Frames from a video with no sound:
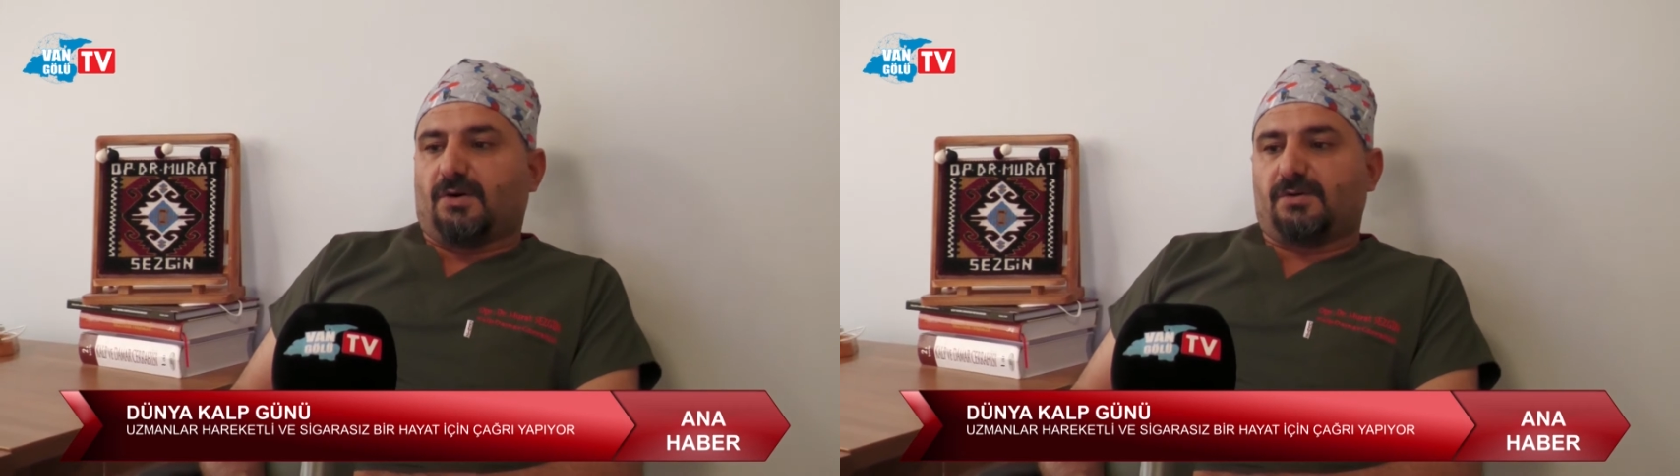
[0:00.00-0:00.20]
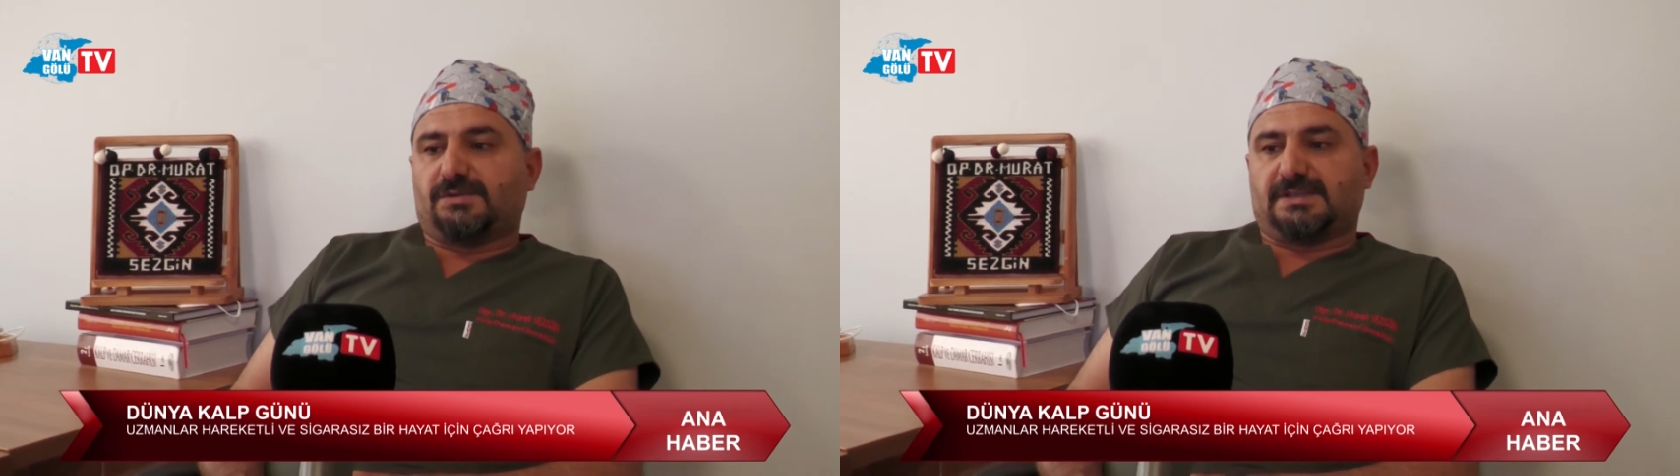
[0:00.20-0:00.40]

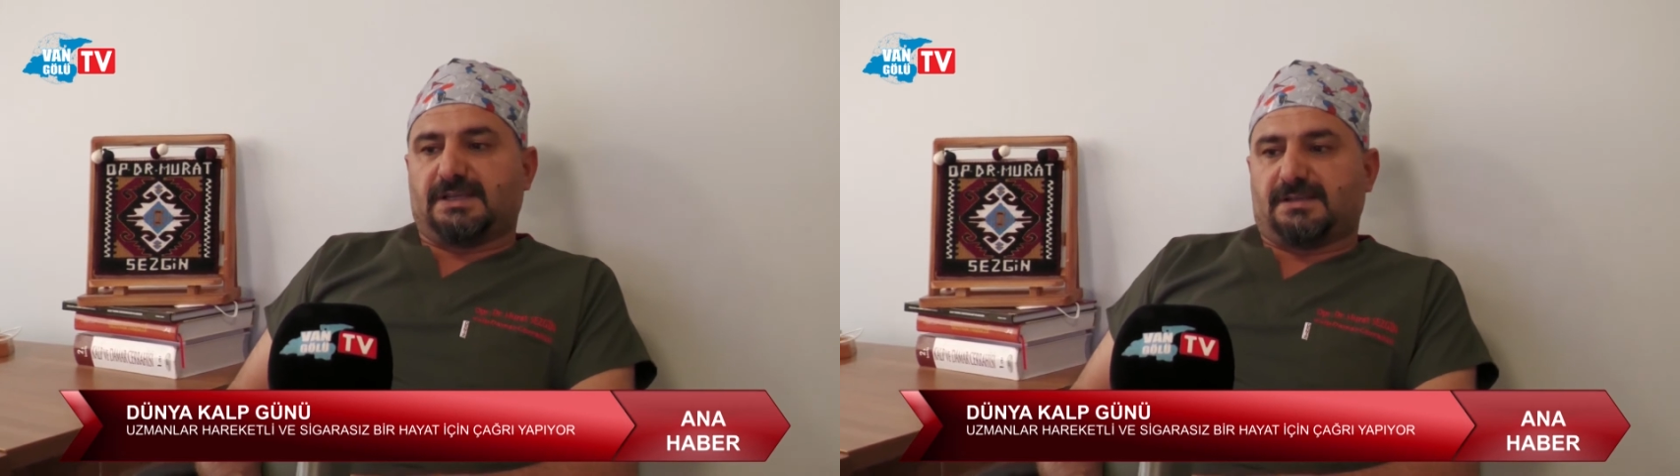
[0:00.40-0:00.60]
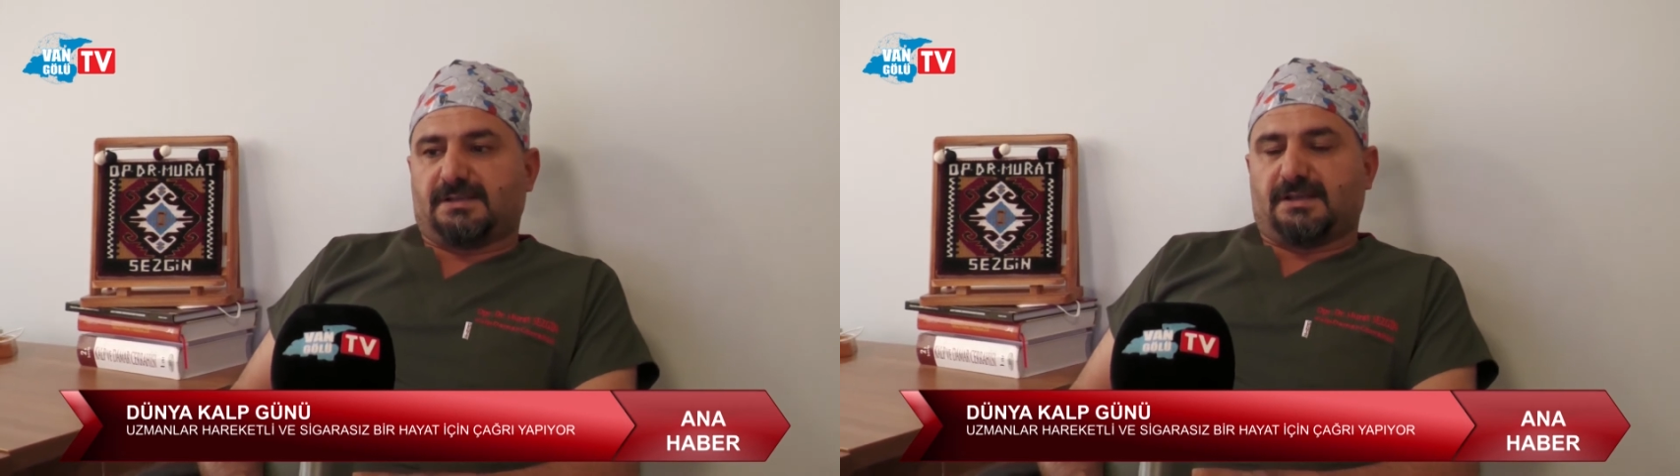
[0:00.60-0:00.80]
O
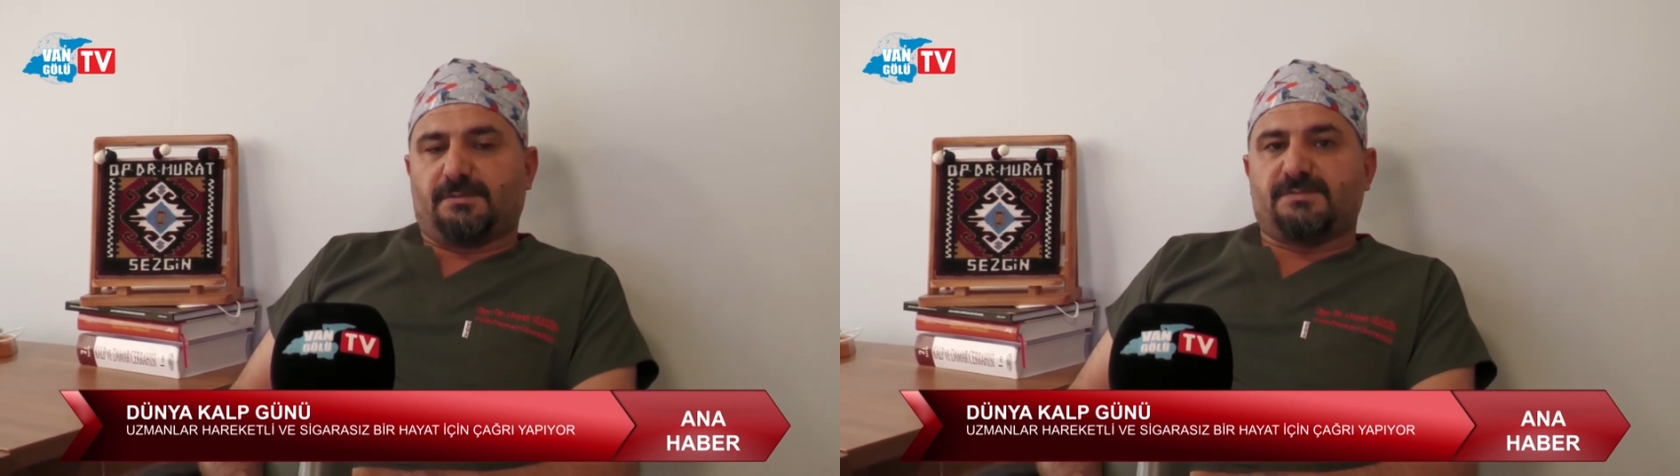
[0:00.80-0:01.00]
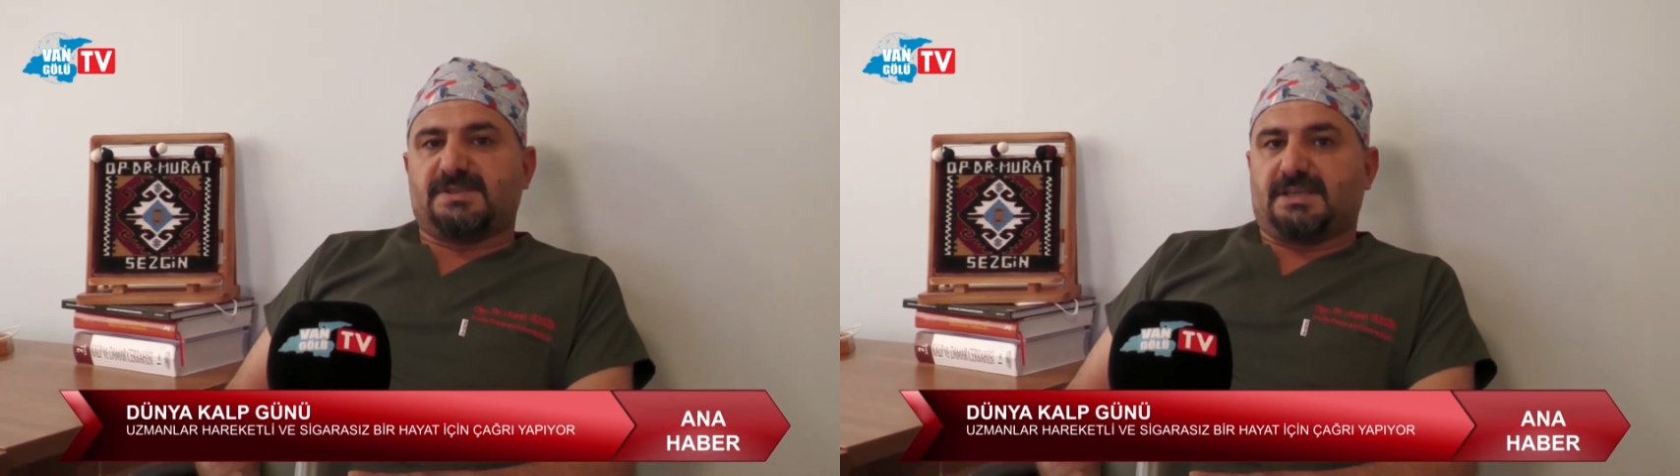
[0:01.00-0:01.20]
yüzden
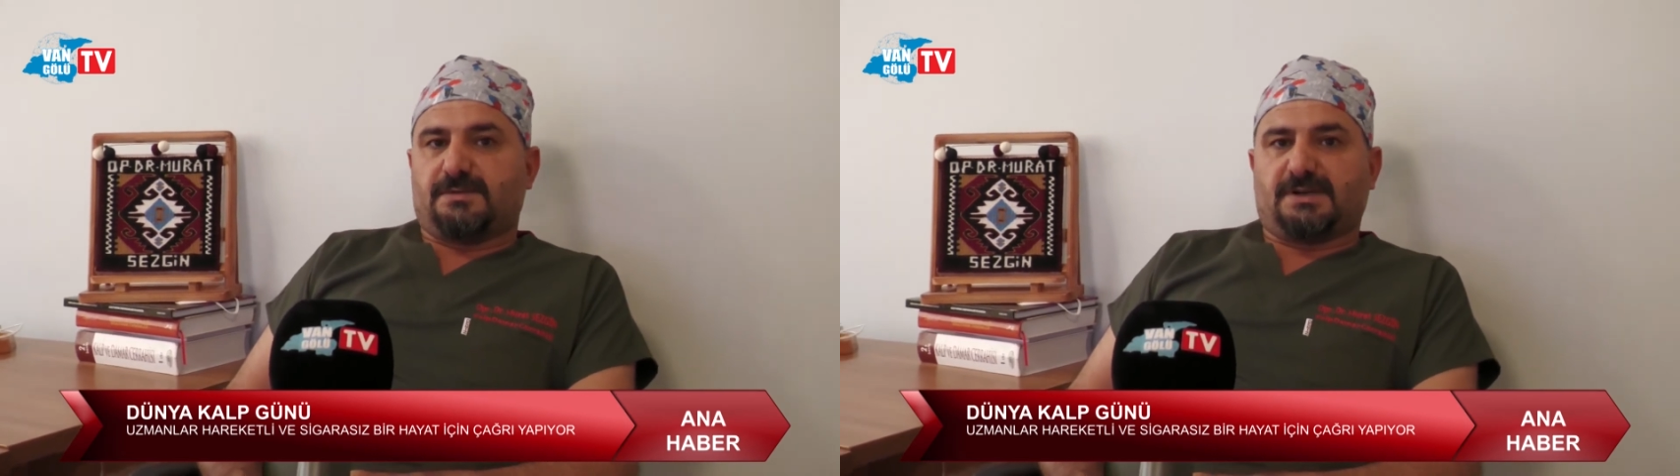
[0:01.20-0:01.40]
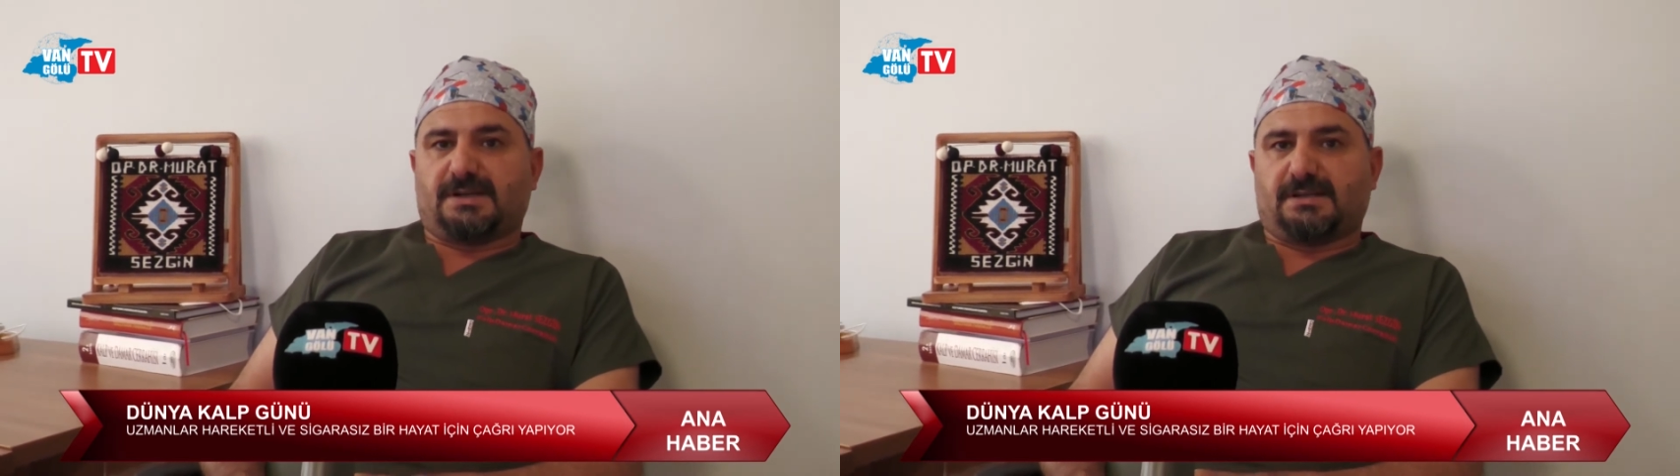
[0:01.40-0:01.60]
kalbimize
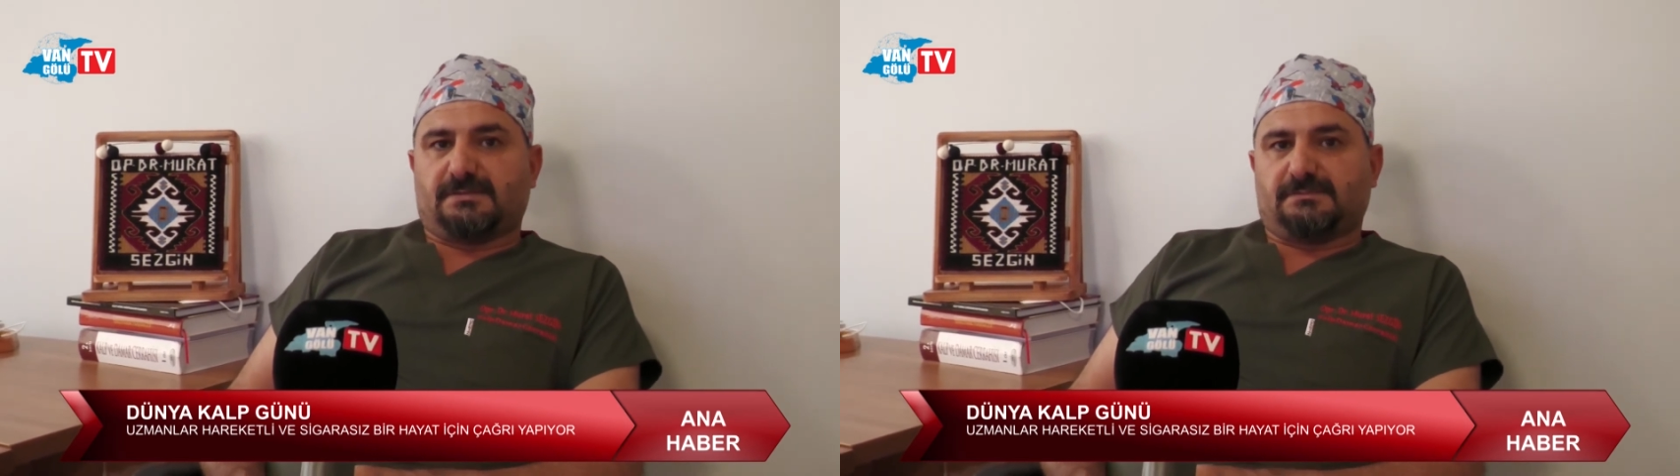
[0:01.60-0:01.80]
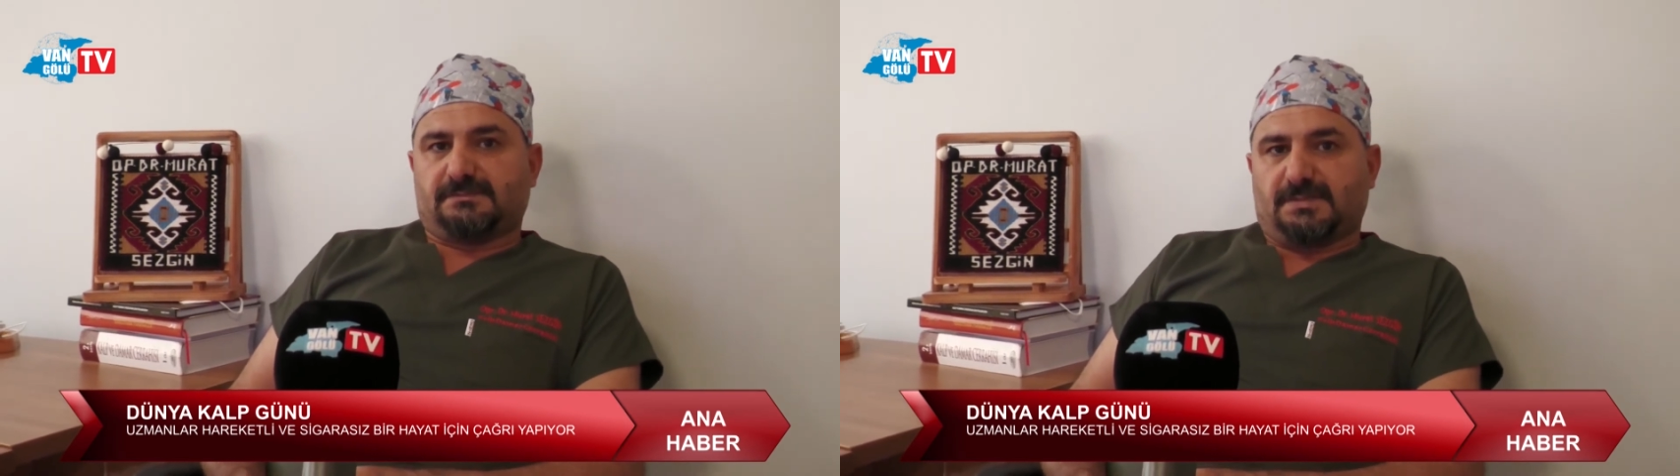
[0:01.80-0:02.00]
iyi
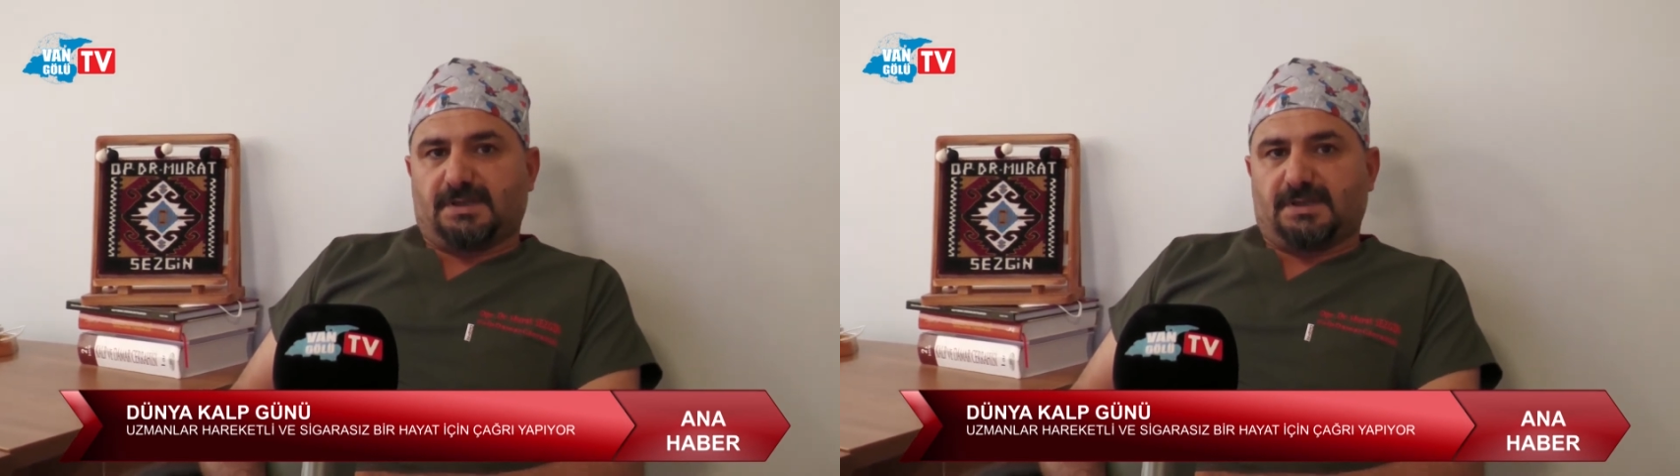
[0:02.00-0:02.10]
bakalım.